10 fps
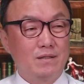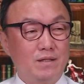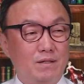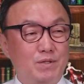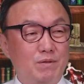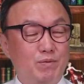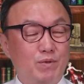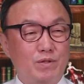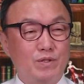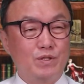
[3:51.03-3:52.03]
없이
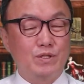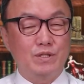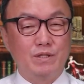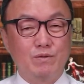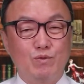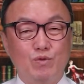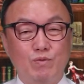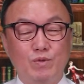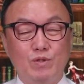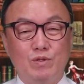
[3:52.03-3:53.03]
부끄러운
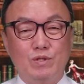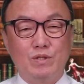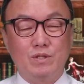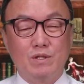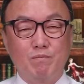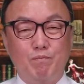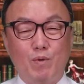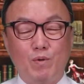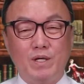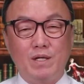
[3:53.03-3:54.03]
성추문
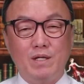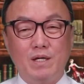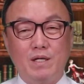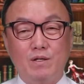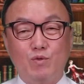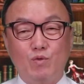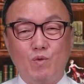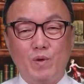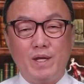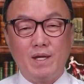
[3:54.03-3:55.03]
성폭행 얘기를
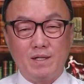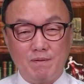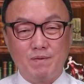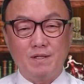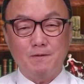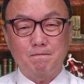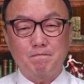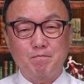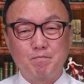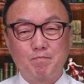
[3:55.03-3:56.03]
또 해야 됩니다.
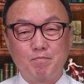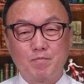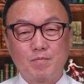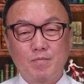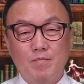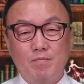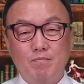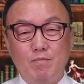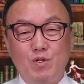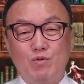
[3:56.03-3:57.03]

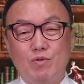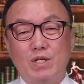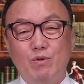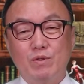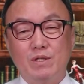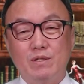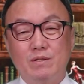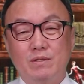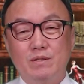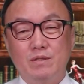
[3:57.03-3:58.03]
민주당이
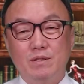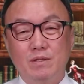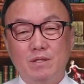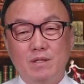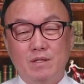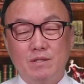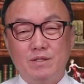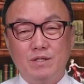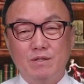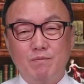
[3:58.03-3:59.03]
오늘
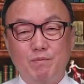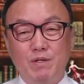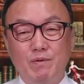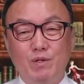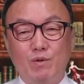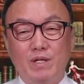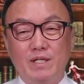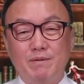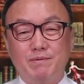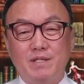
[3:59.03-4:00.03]
성비위
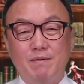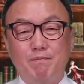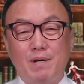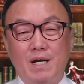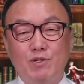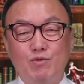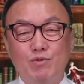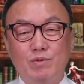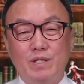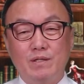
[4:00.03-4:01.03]
논란에 휩싸인 박안주
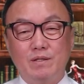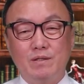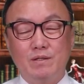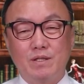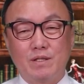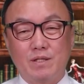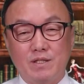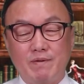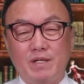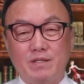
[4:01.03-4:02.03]
의원을 전격
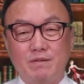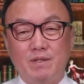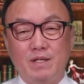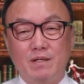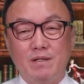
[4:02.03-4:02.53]
제명했습니다.